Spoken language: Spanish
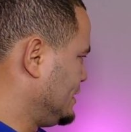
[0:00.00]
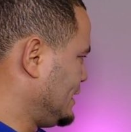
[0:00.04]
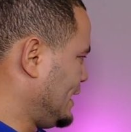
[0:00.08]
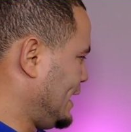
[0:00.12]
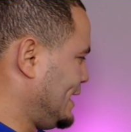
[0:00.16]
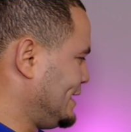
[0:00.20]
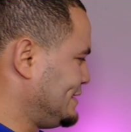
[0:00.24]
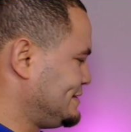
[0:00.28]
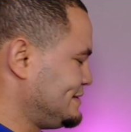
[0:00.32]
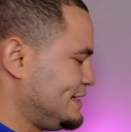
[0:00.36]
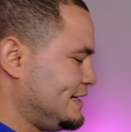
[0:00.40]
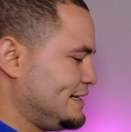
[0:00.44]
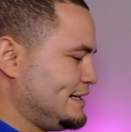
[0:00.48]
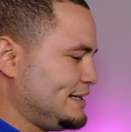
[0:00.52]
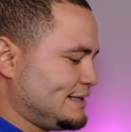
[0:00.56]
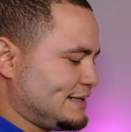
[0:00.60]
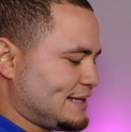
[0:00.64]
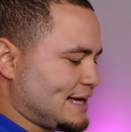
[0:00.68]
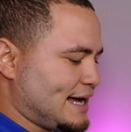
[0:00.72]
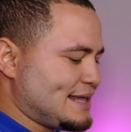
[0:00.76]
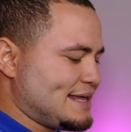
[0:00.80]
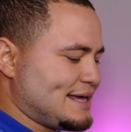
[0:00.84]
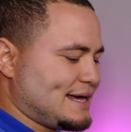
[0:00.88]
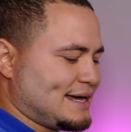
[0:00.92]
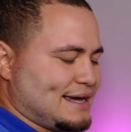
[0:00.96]
Es el
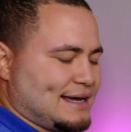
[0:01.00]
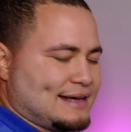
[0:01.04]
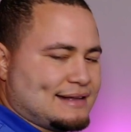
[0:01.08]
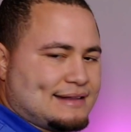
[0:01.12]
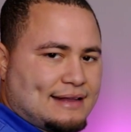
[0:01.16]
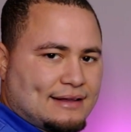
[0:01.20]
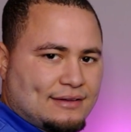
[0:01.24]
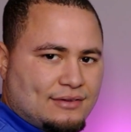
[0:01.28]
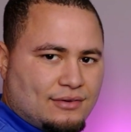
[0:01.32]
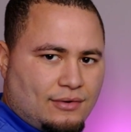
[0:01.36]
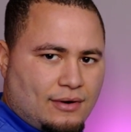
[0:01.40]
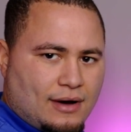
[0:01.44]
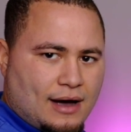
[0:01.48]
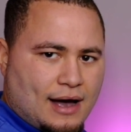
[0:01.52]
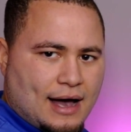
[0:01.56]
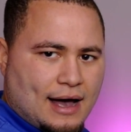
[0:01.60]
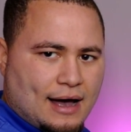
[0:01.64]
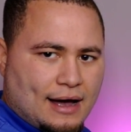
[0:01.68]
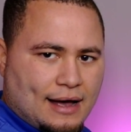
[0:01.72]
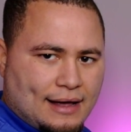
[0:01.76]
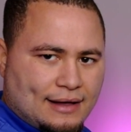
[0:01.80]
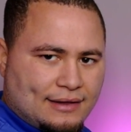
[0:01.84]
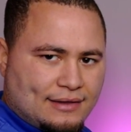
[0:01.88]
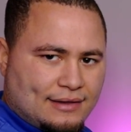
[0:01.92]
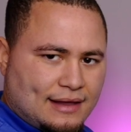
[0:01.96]
detalle que este es, una,
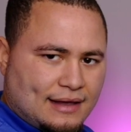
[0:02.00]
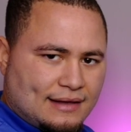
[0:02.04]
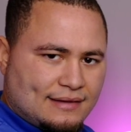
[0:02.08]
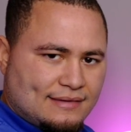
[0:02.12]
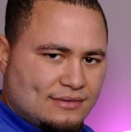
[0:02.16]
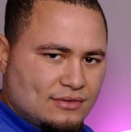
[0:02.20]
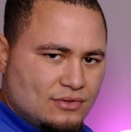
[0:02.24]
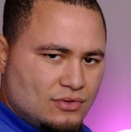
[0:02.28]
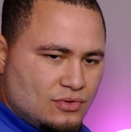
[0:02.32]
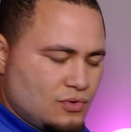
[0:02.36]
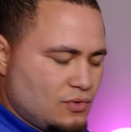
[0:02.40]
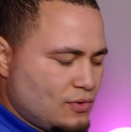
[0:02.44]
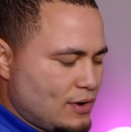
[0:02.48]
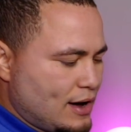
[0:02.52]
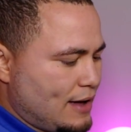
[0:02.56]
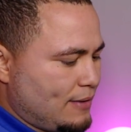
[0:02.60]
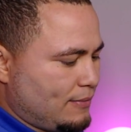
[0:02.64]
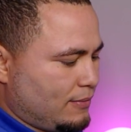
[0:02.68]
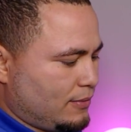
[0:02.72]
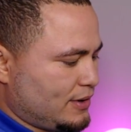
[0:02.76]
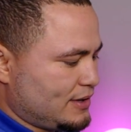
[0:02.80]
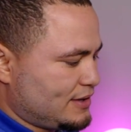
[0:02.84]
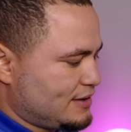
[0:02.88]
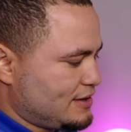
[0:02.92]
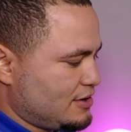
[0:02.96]
este es
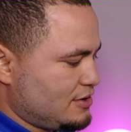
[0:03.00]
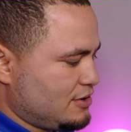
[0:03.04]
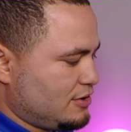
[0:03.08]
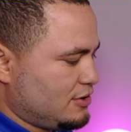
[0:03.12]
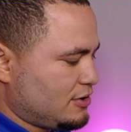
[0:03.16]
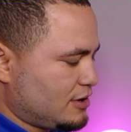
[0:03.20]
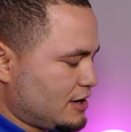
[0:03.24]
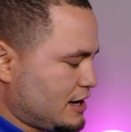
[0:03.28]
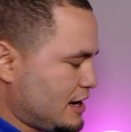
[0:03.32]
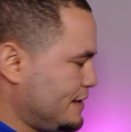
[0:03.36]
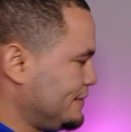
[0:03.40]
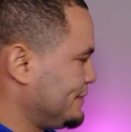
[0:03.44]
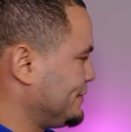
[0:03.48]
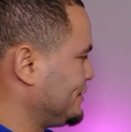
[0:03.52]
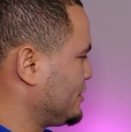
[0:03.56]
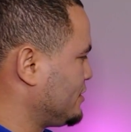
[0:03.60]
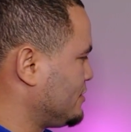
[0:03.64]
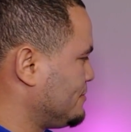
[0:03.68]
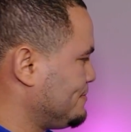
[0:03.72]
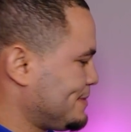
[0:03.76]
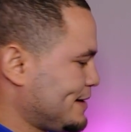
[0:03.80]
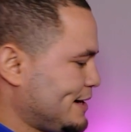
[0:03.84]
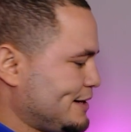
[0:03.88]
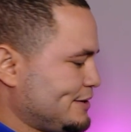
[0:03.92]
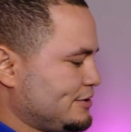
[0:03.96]
nuevo, este yo lo acabo de
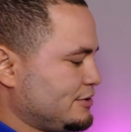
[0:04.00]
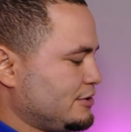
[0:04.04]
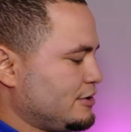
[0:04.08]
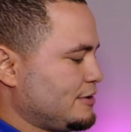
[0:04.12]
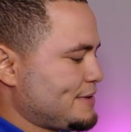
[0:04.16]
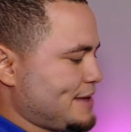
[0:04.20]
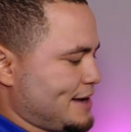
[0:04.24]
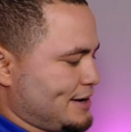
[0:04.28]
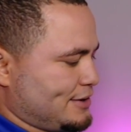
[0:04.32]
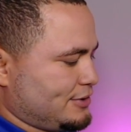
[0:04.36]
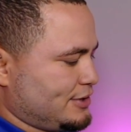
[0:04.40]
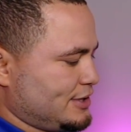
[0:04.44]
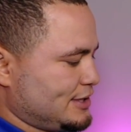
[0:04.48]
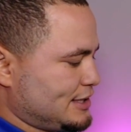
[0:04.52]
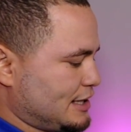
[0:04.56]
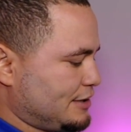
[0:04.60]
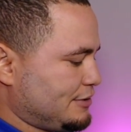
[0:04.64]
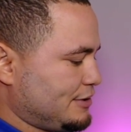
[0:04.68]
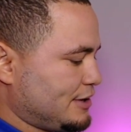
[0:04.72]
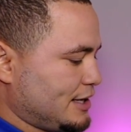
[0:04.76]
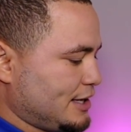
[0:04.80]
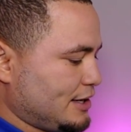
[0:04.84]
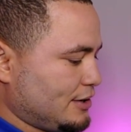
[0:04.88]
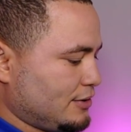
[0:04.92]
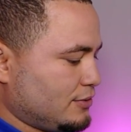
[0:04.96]
comprar y no lo había
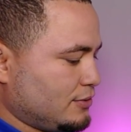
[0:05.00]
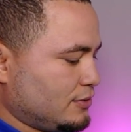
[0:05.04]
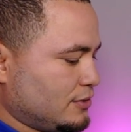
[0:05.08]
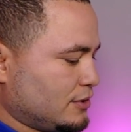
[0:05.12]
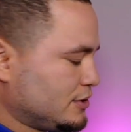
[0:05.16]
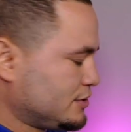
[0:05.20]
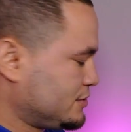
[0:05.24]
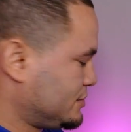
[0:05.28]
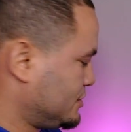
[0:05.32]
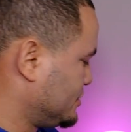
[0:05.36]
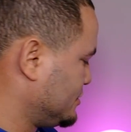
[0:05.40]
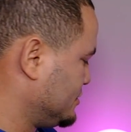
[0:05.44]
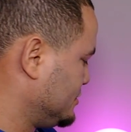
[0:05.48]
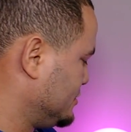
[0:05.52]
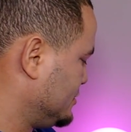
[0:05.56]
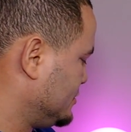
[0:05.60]
conectado a ningún otro.